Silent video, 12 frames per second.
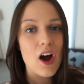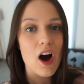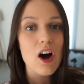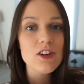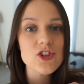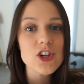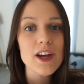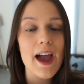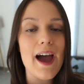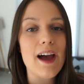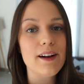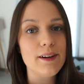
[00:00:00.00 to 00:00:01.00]
Oggi
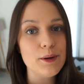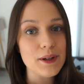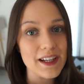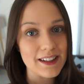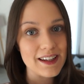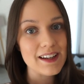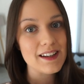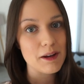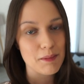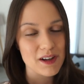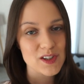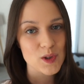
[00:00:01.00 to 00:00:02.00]
è lunedì
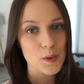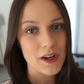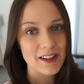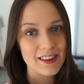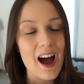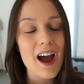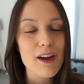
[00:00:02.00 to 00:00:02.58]
di Pasquetta